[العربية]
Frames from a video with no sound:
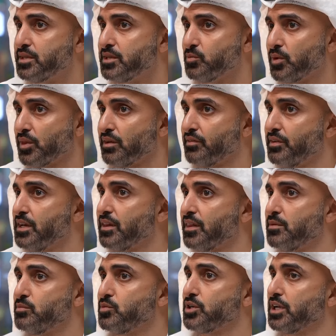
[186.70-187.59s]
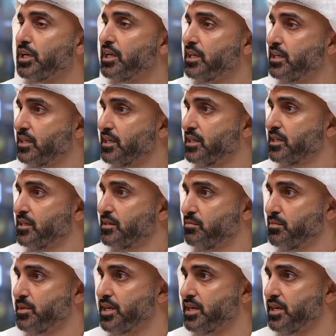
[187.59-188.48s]
الموظفين ينضمون الينا
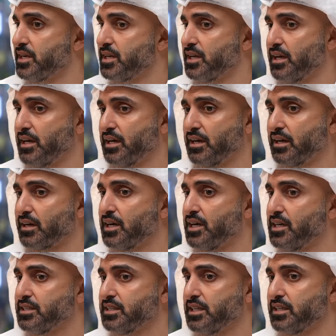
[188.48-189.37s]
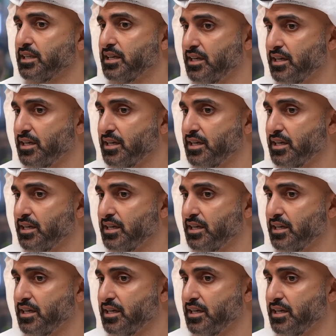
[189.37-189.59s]
من آه، قاعده